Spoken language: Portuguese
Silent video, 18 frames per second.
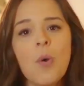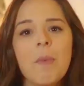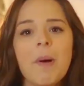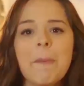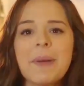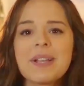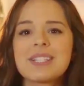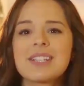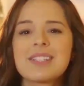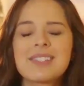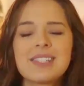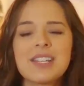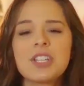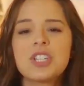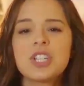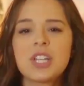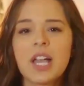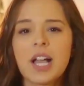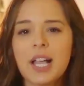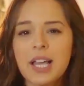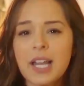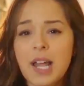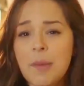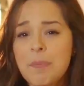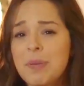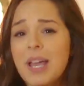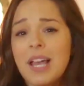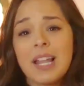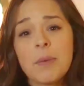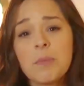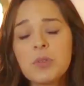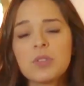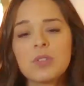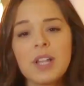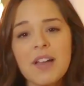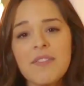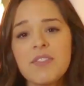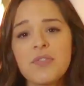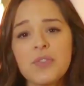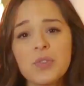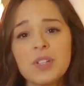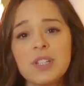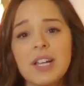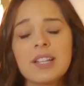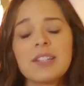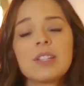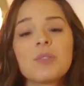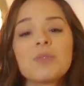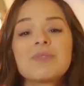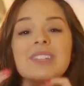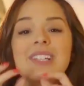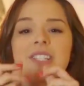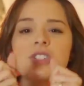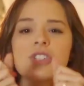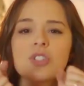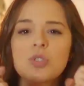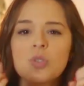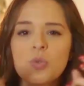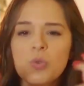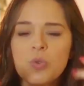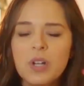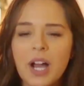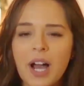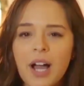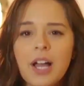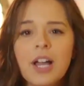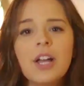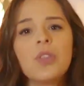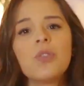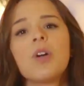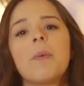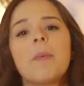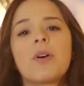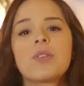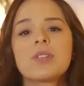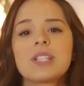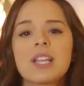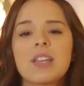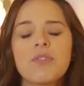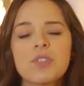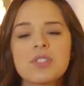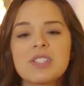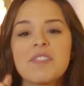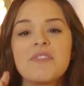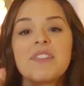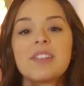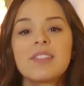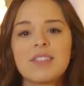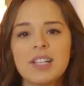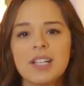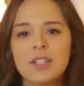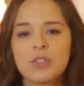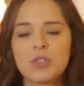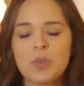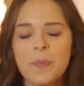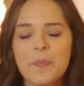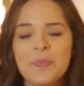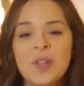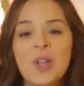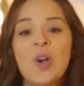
Uma peça de seda, crepe, ela é muito leve e fluida, então textura não é uma coisa que você vê tanto.